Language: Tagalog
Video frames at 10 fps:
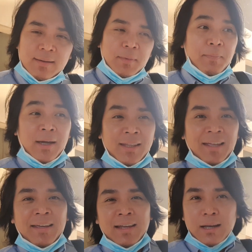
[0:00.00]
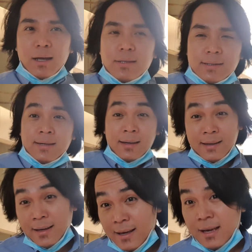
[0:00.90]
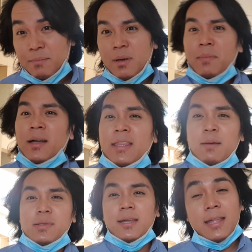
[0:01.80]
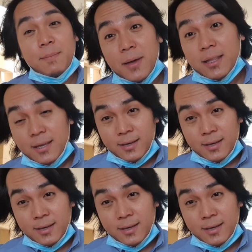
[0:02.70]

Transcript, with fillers: magpakitang gilas may mga times na dapat